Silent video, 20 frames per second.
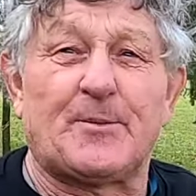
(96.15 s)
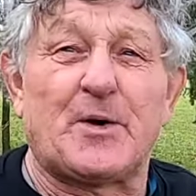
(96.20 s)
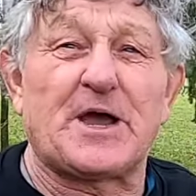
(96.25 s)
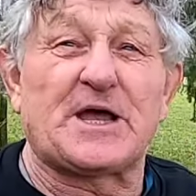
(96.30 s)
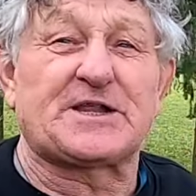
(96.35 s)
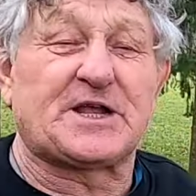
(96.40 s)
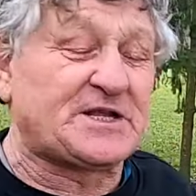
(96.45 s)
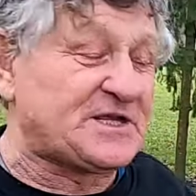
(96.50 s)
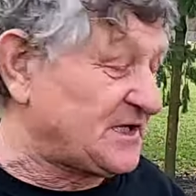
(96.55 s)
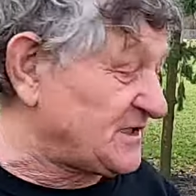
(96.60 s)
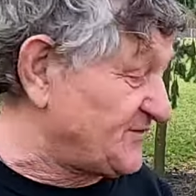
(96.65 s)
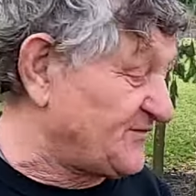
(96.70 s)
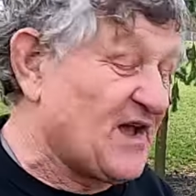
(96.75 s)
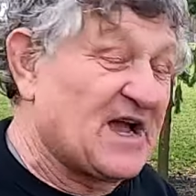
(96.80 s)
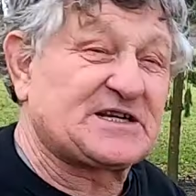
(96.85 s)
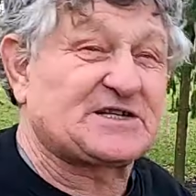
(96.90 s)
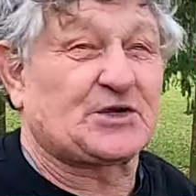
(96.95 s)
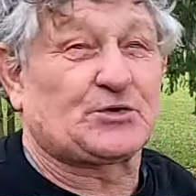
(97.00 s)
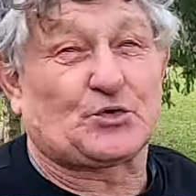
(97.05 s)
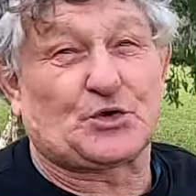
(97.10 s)
Bo mhm. jeden jest
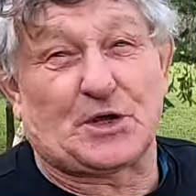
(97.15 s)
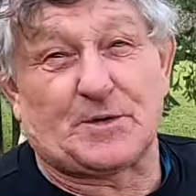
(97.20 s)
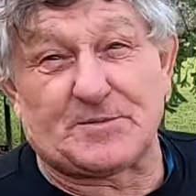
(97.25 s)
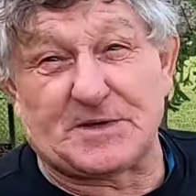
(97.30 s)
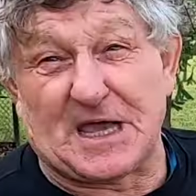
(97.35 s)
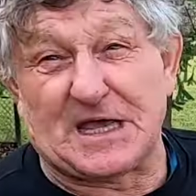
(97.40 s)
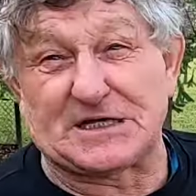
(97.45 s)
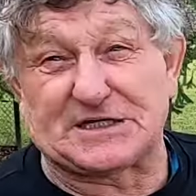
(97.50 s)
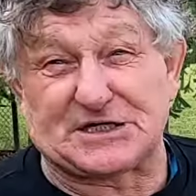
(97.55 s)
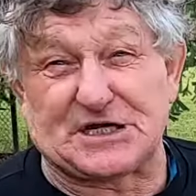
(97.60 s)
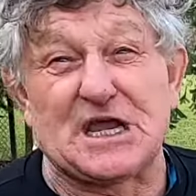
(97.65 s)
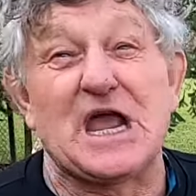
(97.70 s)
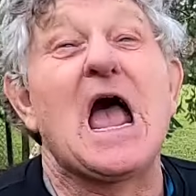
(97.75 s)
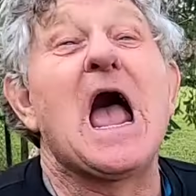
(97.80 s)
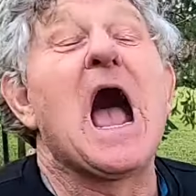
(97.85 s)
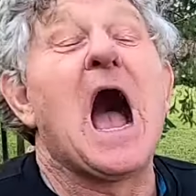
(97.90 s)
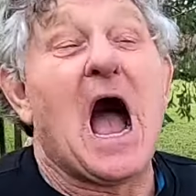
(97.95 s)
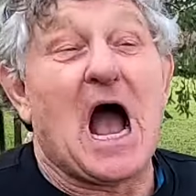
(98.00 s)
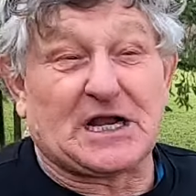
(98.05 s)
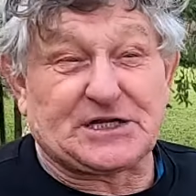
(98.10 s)
większy, drugi mniejszy,
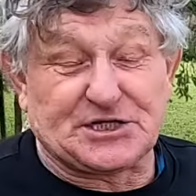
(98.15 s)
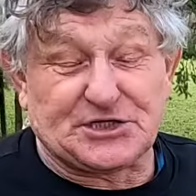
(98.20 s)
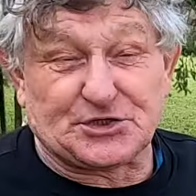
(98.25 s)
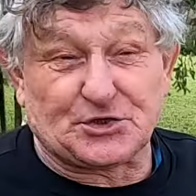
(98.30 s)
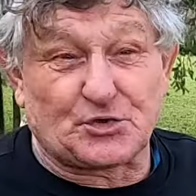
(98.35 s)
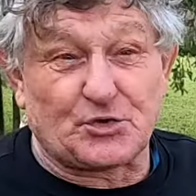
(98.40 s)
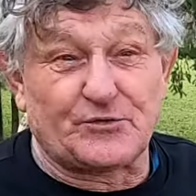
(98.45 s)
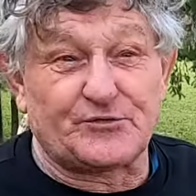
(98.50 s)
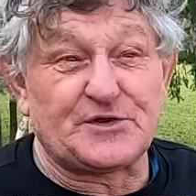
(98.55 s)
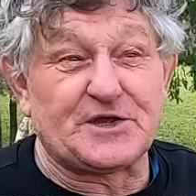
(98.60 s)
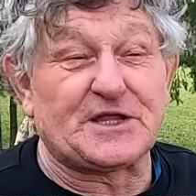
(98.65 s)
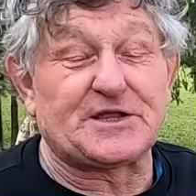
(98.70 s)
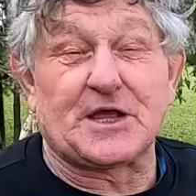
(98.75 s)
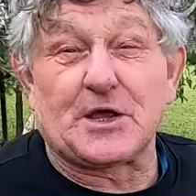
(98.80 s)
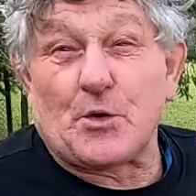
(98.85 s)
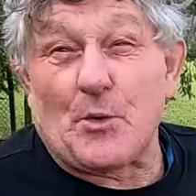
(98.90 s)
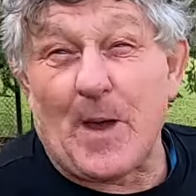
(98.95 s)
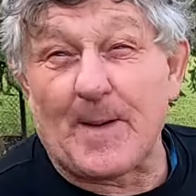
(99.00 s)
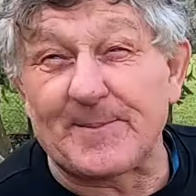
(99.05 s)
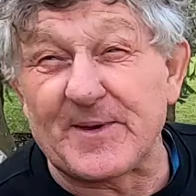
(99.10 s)
a chcieć równy,
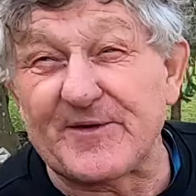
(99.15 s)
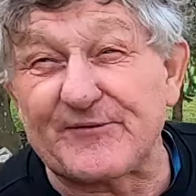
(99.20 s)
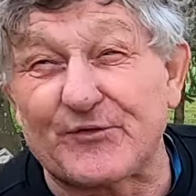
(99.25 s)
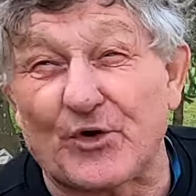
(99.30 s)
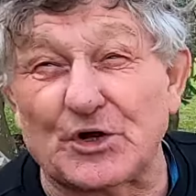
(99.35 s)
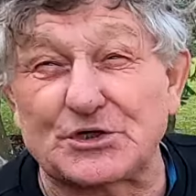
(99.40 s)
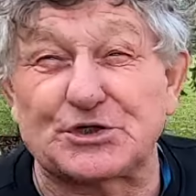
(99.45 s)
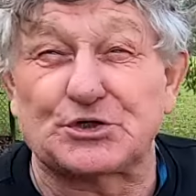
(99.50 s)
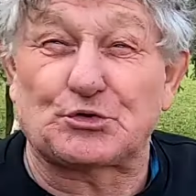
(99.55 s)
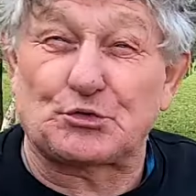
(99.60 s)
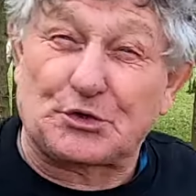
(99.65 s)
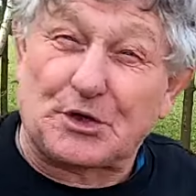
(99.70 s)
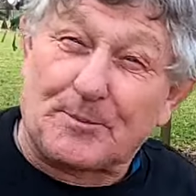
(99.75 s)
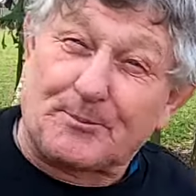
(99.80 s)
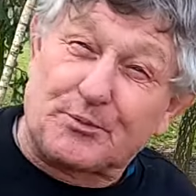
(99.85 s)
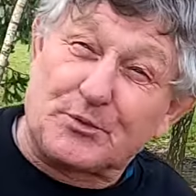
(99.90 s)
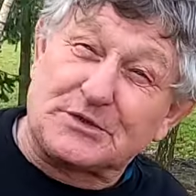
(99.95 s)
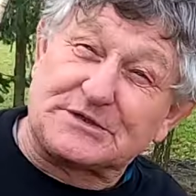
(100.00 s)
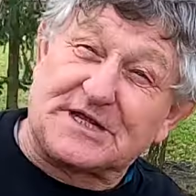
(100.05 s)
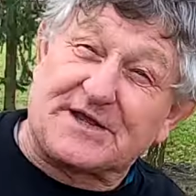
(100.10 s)
jeden głębiej wchodzi, drugi
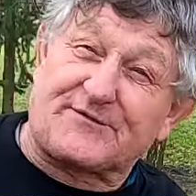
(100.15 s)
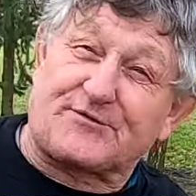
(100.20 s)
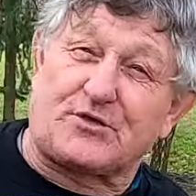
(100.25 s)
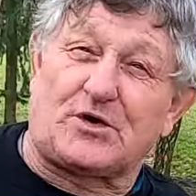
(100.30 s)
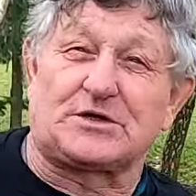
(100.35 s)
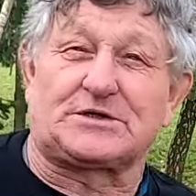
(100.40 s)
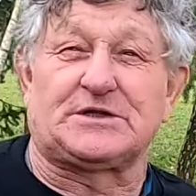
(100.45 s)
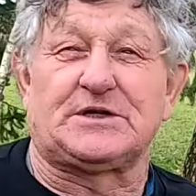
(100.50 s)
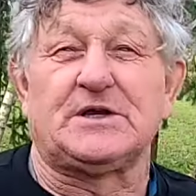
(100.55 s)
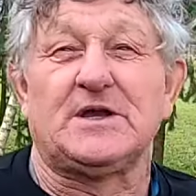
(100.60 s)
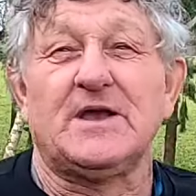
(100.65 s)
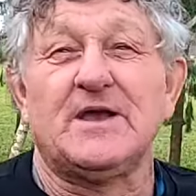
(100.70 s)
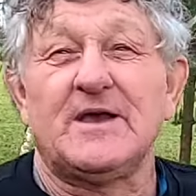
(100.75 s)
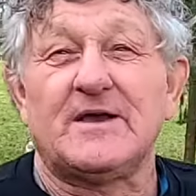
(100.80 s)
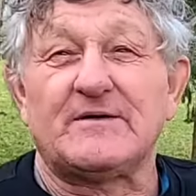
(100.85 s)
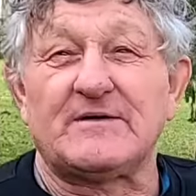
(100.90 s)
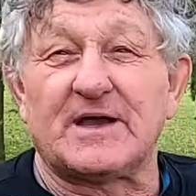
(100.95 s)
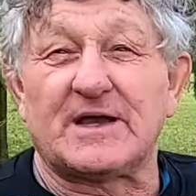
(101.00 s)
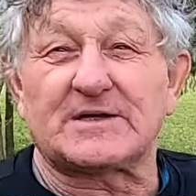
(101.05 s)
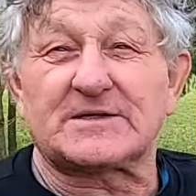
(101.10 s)
płycej wchodzi,
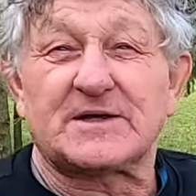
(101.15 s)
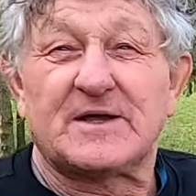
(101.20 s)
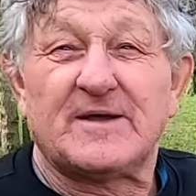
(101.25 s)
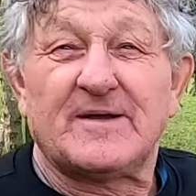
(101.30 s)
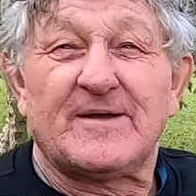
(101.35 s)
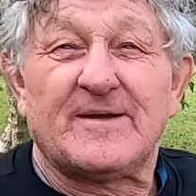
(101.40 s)
wiesz?